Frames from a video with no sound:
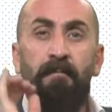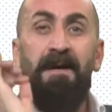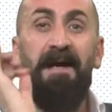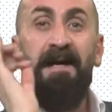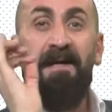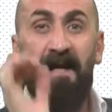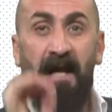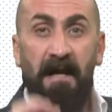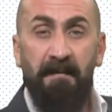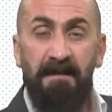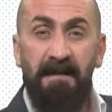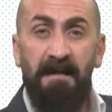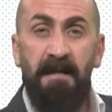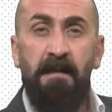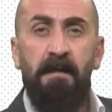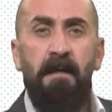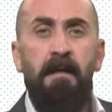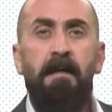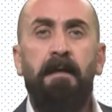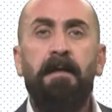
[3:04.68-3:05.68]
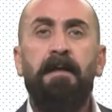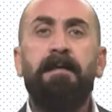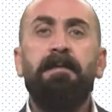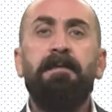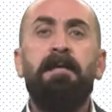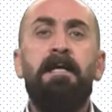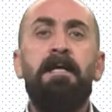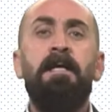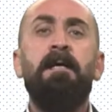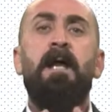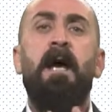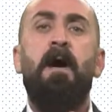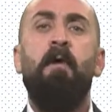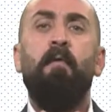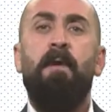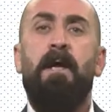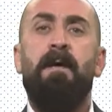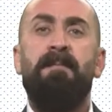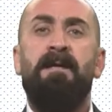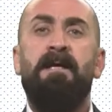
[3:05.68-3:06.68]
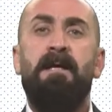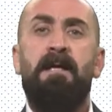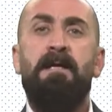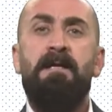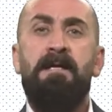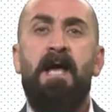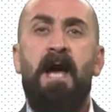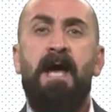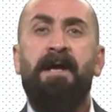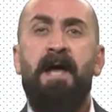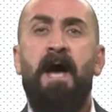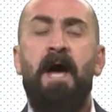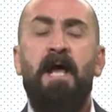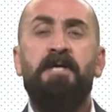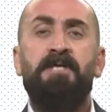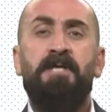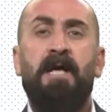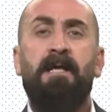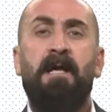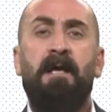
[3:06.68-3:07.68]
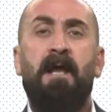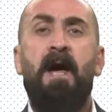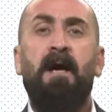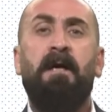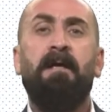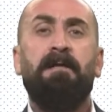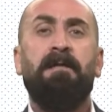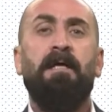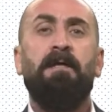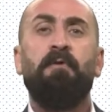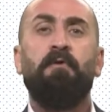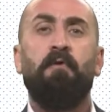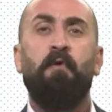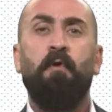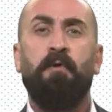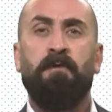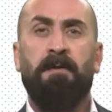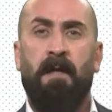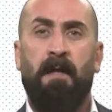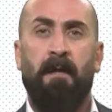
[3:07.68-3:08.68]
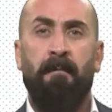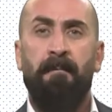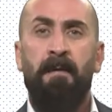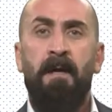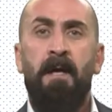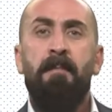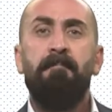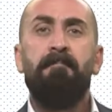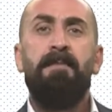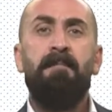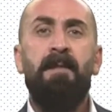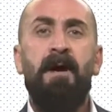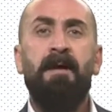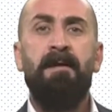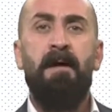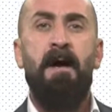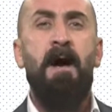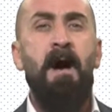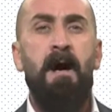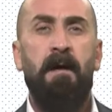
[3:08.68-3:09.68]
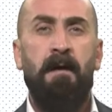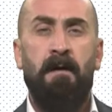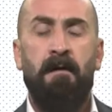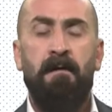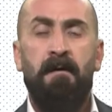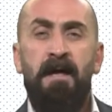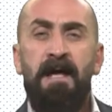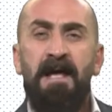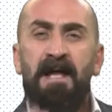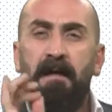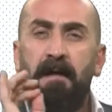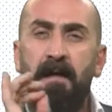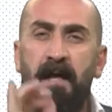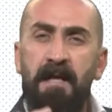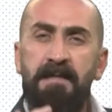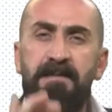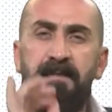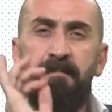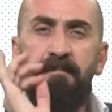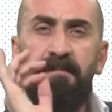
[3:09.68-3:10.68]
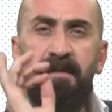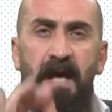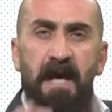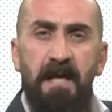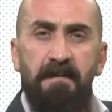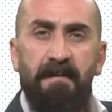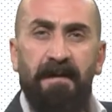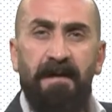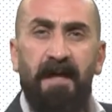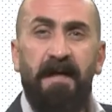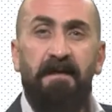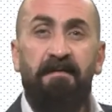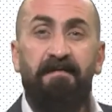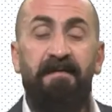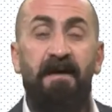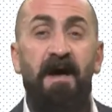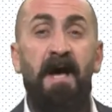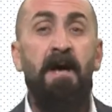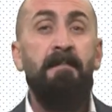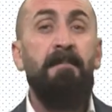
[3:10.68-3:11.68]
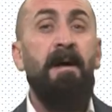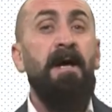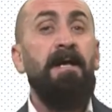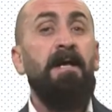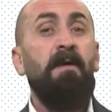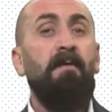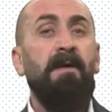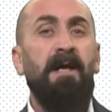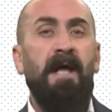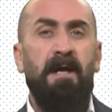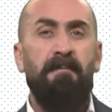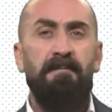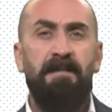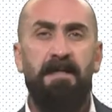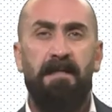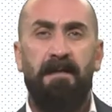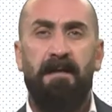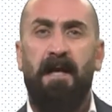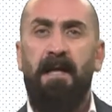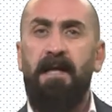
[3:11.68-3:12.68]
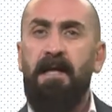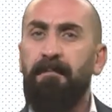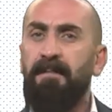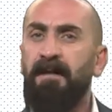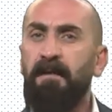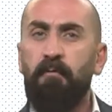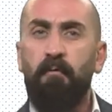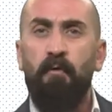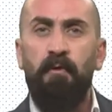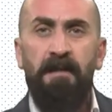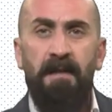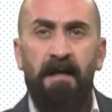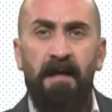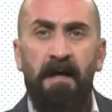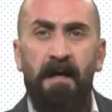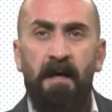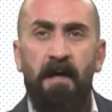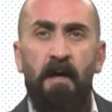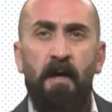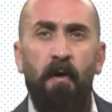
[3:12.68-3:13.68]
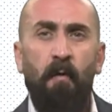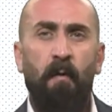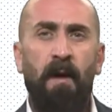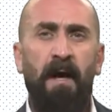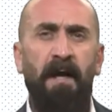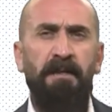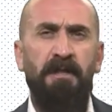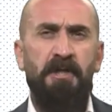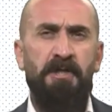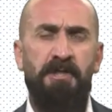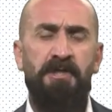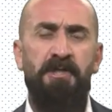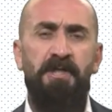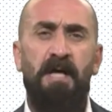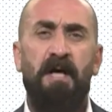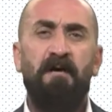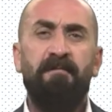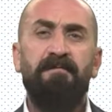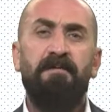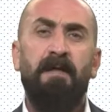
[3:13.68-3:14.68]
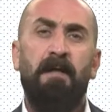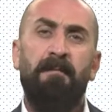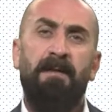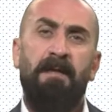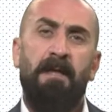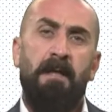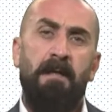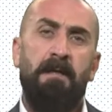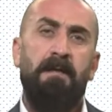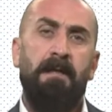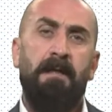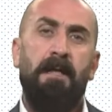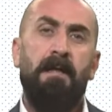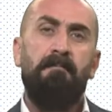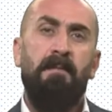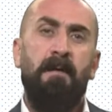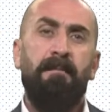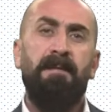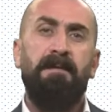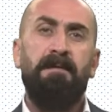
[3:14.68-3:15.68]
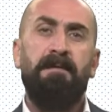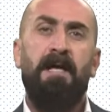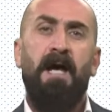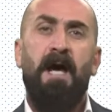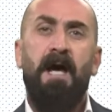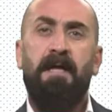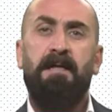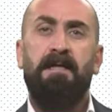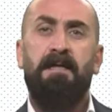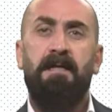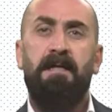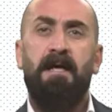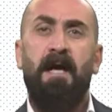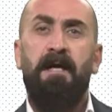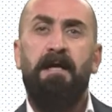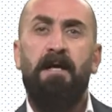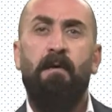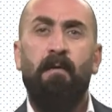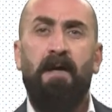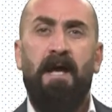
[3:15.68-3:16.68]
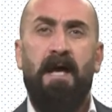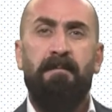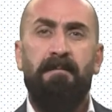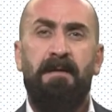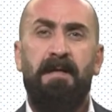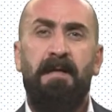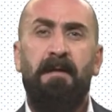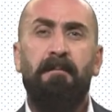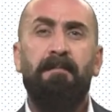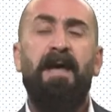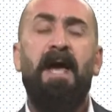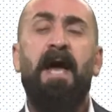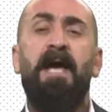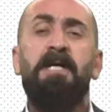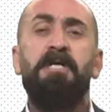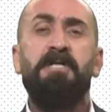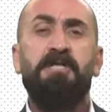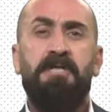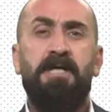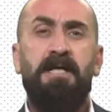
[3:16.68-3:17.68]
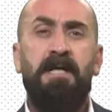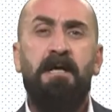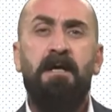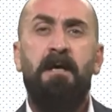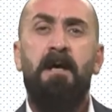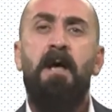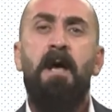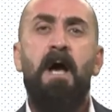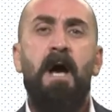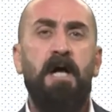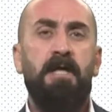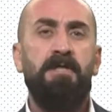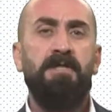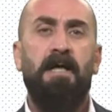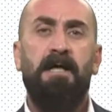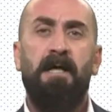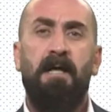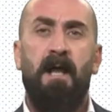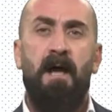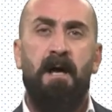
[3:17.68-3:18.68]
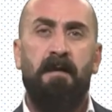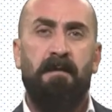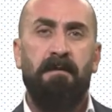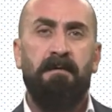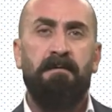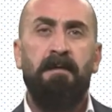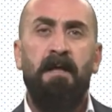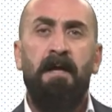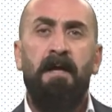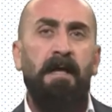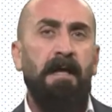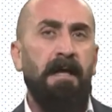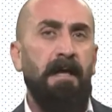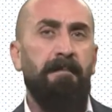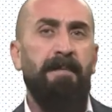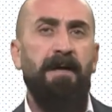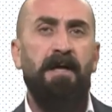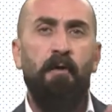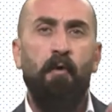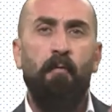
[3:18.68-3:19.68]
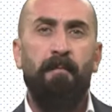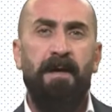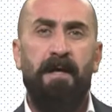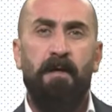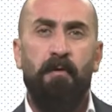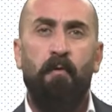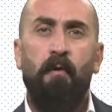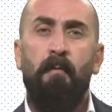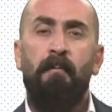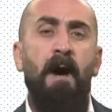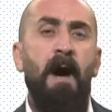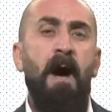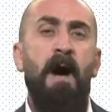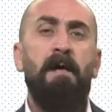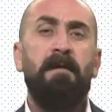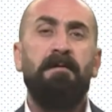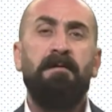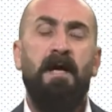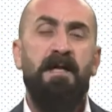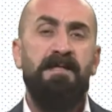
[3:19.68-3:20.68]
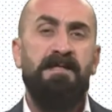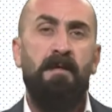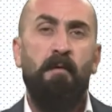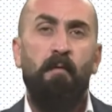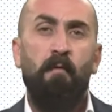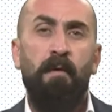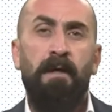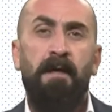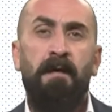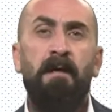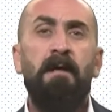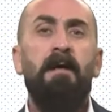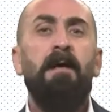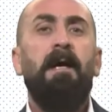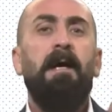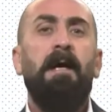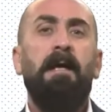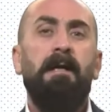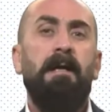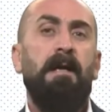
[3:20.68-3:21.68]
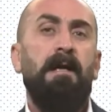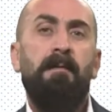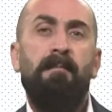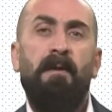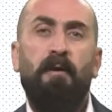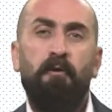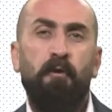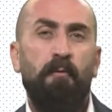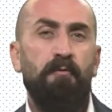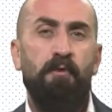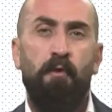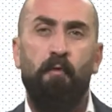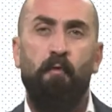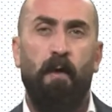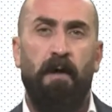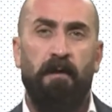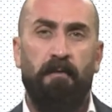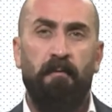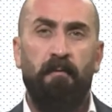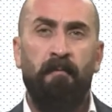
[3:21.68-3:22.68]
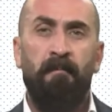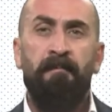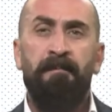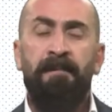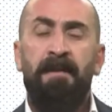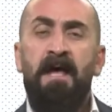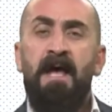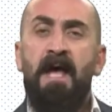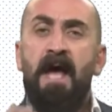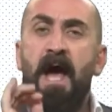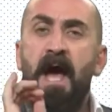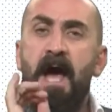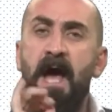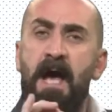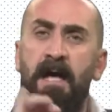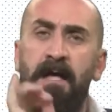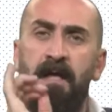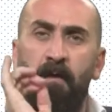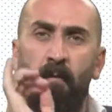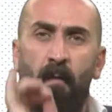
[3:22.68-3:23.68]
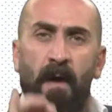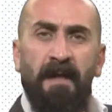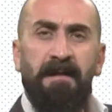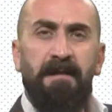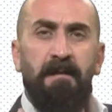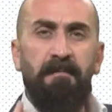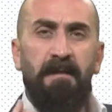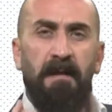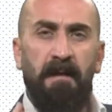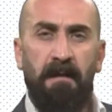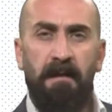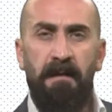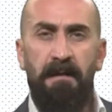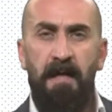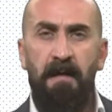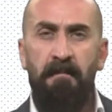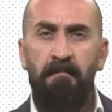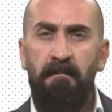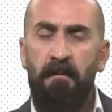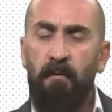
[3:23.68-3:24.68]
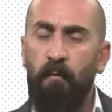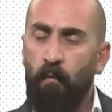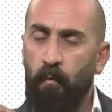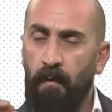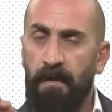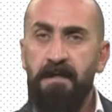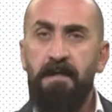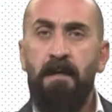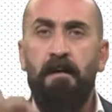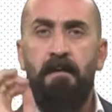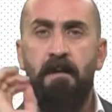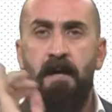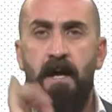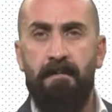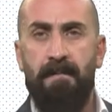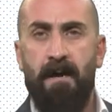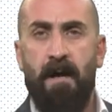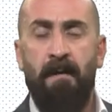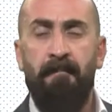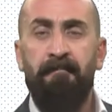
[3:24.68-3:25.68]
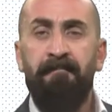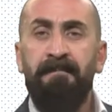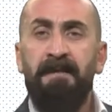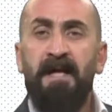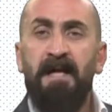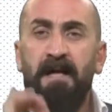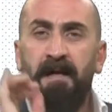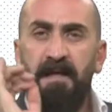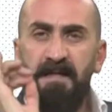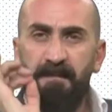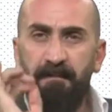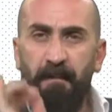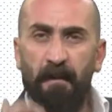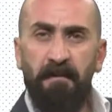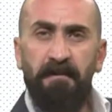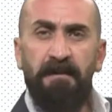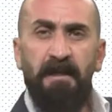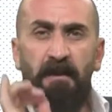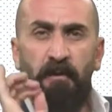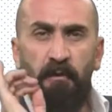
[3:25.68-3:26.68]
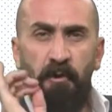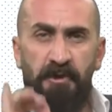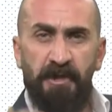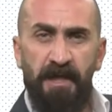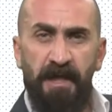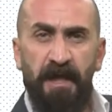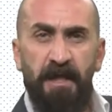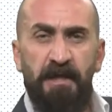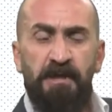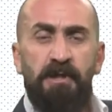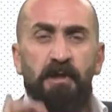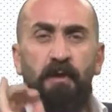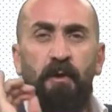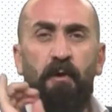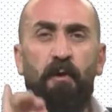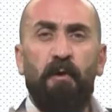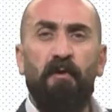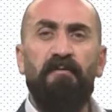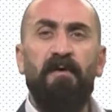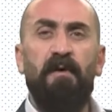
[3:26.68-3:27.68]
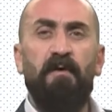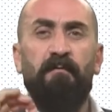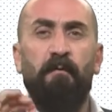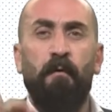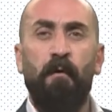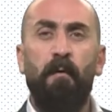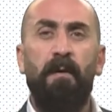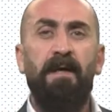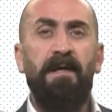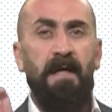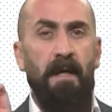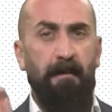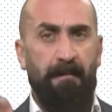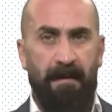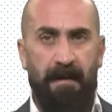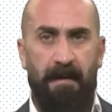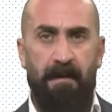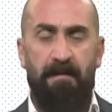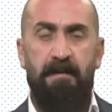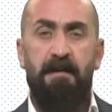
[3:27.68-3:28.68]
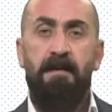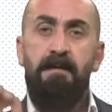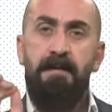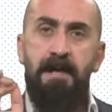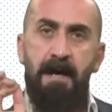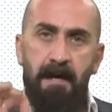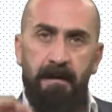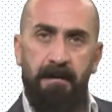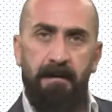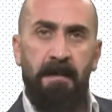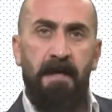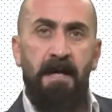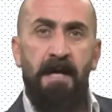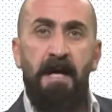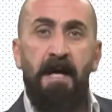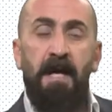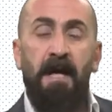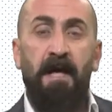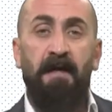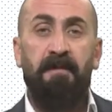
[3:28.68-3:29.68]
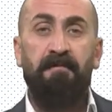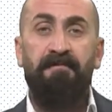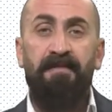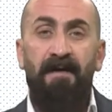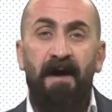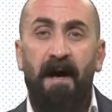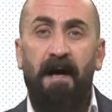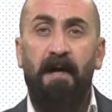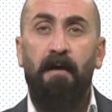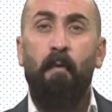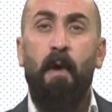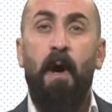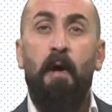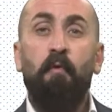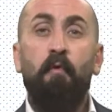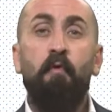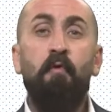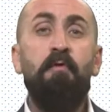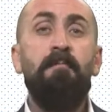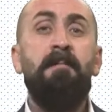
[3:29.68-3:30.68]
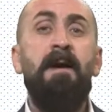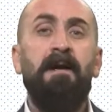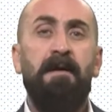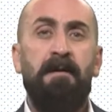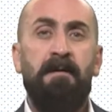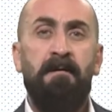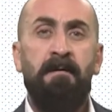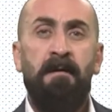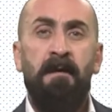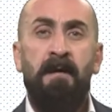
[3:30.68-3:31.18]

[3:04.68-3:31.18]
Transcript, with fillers: مع العميل كتير اولى من اني انا ارجع للعقد عند كل طلب بمعنى اخر لازم دائما اتفاهم انا والعميل على اللي بده اياه وهذا الشيء افضل من اني لما بدي احكي انا والعميل باي شيء ارجع للعقد اللي بينه وبينه وما ارضى اسوي الا اللي مكتوب جواته اخر وحده من القيم وهي الرابعه responding to change over following a plan يعني اتفاعل واكون مرن